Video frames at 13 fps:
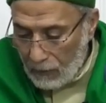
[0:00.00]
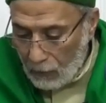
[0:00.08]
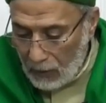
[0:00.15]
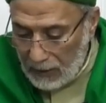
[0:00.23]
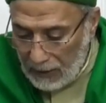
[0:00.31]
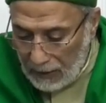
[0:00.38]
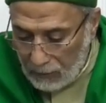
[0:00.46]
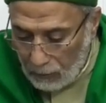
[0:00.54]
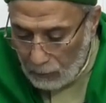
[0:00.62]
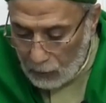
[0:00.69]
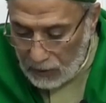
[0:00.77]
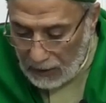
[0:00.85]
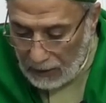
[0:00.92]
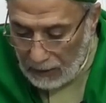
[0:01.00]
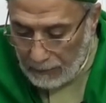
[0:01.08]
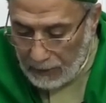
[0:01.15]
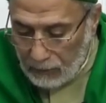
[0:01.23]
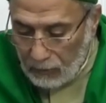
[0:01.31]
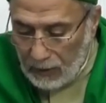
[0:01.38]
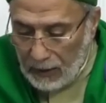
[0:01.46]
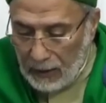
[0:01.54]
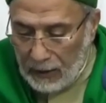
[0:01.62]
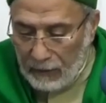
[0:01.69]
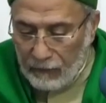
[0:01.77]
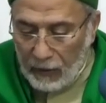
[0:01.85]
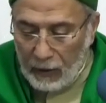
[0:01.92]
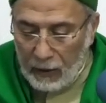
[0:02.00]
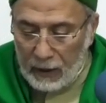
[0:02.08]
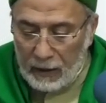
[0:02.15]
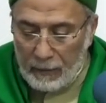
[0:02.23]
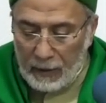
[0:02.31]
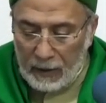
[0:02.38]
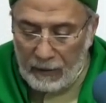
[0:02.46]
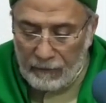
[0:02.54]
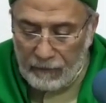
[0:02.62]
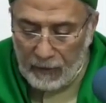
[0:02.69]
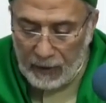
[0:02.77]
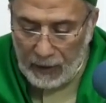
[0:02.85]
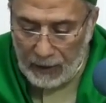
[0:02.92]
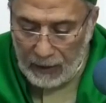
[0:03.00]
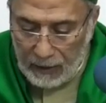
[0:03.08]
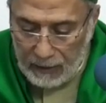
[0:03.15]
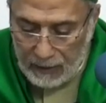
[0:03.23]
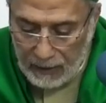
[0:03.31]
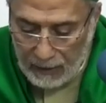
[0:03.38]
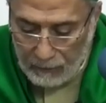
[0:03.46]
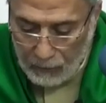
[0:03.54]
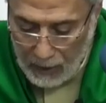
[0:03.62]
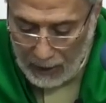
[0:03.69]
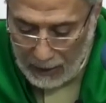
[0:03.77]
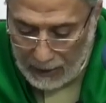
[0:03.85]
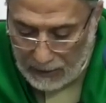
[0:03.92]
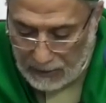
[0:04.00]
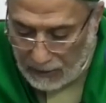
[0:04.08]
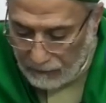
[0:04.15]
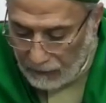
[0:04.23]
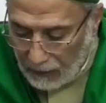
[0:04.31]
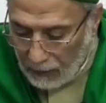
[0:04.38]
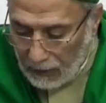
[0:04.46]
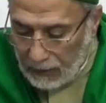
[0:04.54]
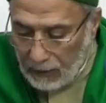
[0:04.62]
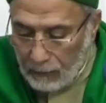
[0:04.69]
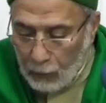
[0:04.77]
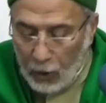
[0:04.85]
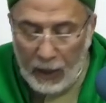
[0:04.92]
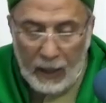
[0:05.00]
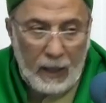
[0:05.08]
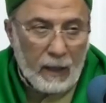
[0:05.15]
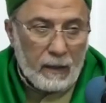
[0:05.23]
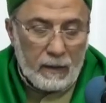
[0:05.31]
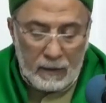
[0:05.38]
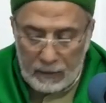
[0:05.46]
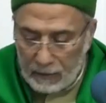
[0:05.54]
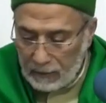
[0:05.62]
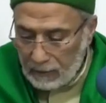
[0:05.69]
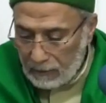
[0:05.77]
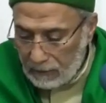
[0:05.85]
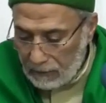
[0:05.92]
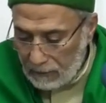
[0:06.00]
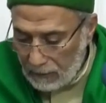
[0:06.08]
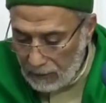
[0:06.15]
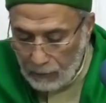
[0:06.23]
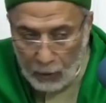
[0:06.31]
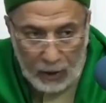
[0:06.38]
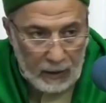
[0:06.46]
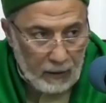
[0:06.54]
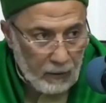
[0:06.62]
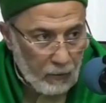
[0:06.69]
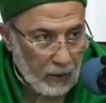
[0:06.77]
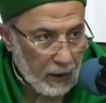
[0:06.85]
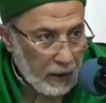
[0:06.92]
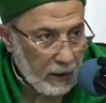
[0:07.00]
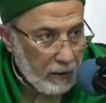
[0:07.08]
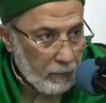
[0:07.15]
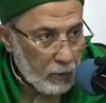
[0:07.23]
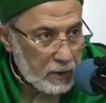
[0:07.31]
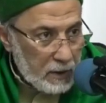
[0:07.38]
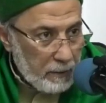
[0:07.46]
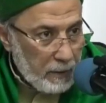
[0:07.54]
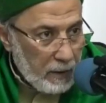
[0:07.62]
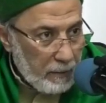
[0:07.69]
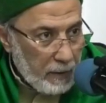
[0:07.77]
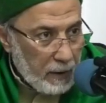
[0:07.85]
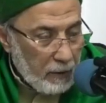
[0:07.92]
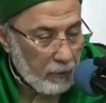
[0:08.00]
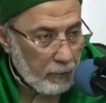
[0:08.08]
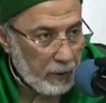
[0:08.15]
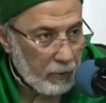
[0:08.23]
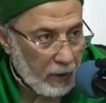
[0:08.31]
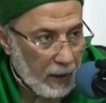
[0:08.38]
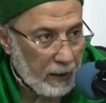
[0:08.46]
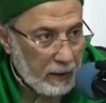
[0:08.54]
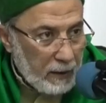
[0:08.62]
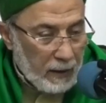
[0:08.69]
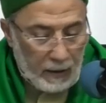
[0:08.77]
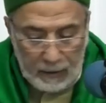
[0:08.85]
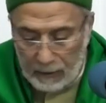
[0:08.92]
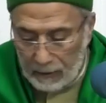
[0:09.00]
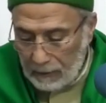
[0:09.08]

ودية مسلمة لي فقدم الكفارة على الدية وعكس في قتل المعاهد المعاهد اللي هو غير المسلم اللي بيننا وبينه عهد يعني